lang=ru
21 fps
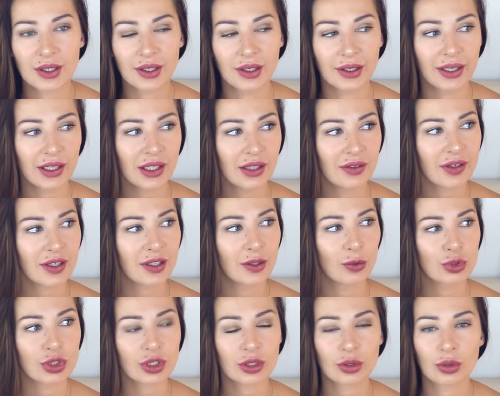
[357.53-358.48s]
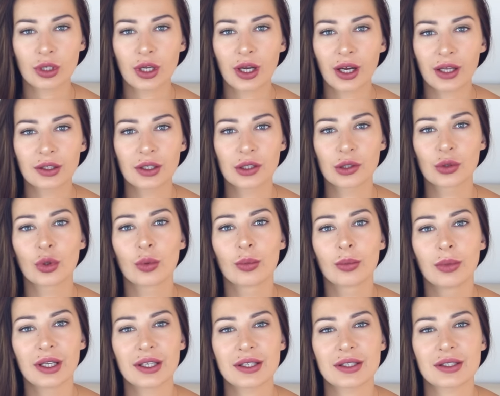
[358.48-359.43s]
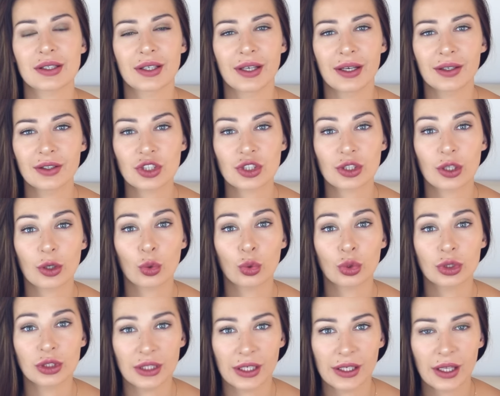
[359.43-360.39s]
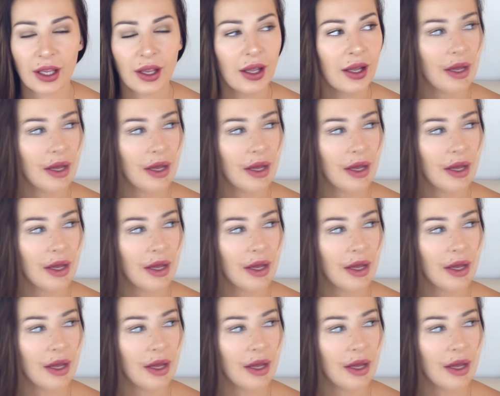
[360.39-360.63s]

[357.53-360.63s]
э, я, наверное, уже только от одной мысли, я начала худеть.